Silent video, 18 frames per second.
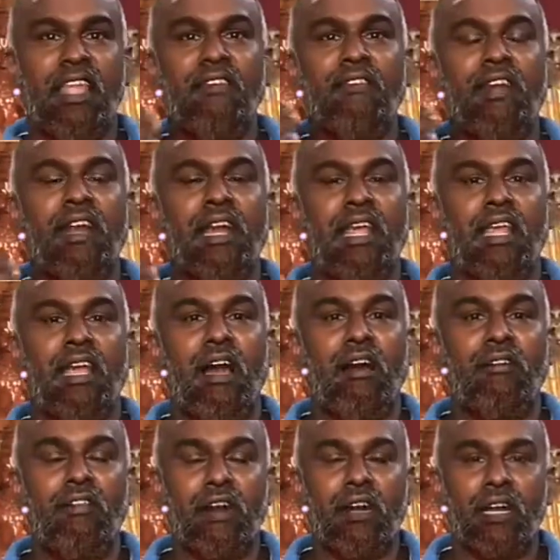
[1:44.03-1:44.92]
தெய்வங்களை
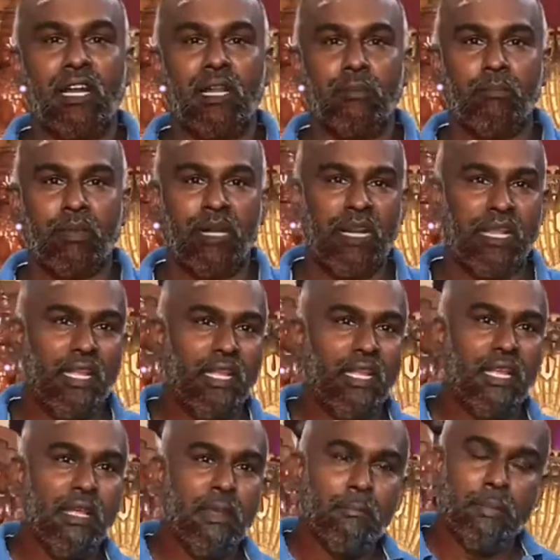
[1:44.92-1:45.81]
ஆவாகனம் பண்ணி
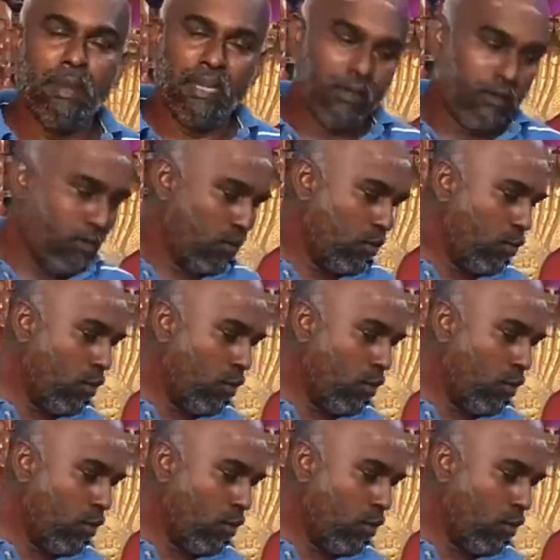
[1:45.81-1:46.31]
பின்